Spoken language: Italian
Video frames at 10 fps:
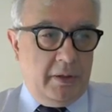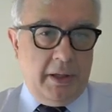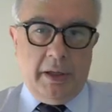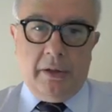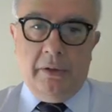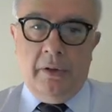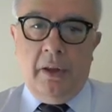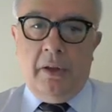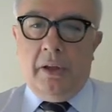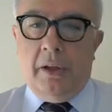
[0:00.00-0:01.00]
Ecco,
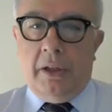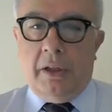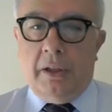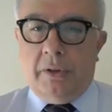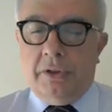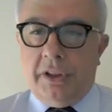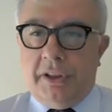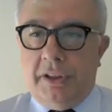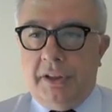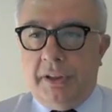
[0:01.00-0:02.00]
eh, cosa
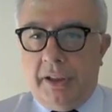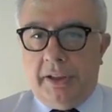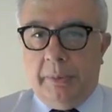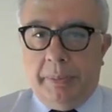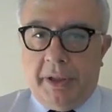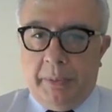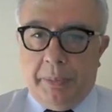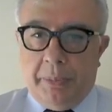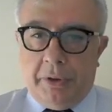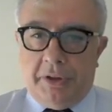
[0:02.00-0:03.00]
si intende per
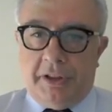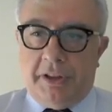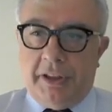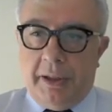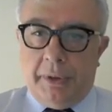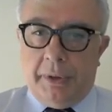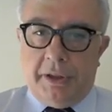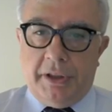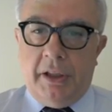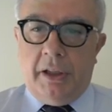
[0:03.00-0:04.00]
ipotesi
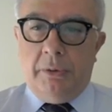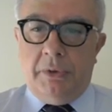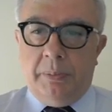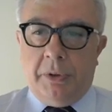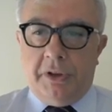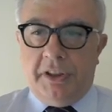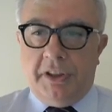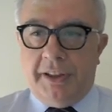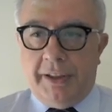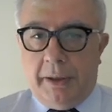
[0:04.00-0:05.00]
semplice?
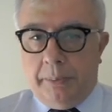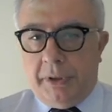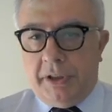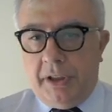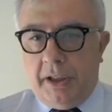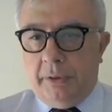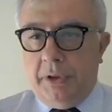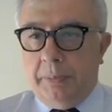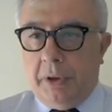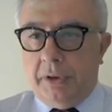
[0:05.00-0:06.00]
Un'ipotesi semplice è
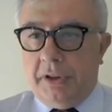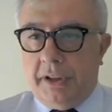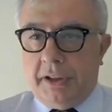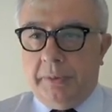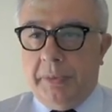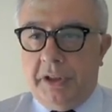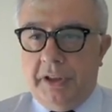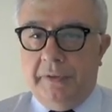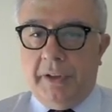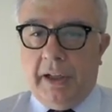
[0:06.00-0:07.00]
un'ipotesi che
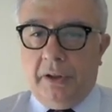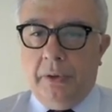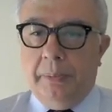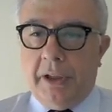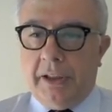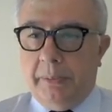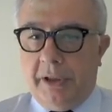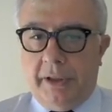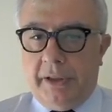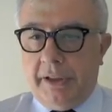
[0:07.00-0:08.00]
specifica
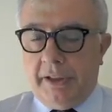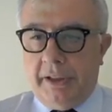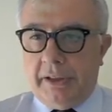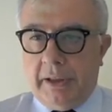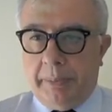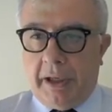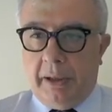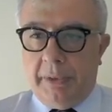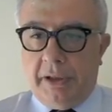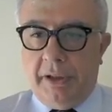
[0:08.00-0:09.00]
completamente, senza
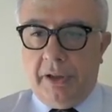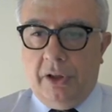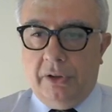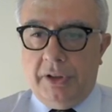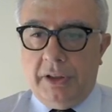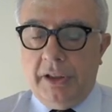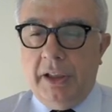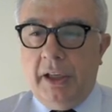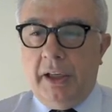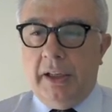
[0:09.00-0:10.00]
parametri
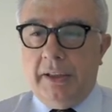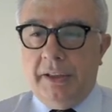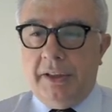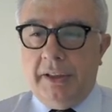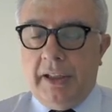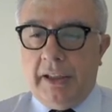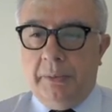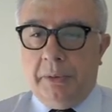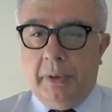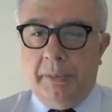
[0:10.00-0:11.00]
incogniti, la densità
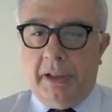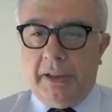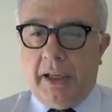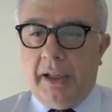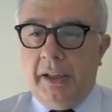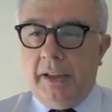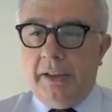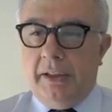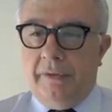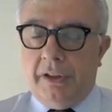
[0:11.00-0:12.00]
di probabilità
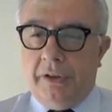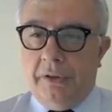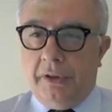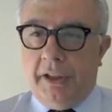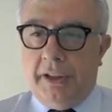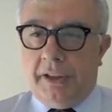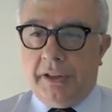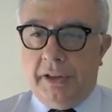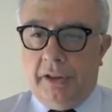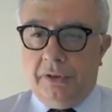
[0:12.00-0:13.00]
del vettore
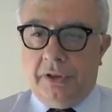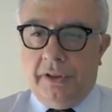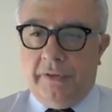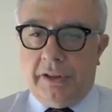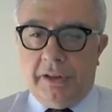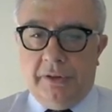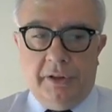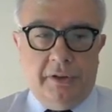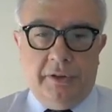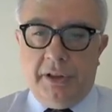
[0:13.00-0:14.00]
x delle osservazioni. Noi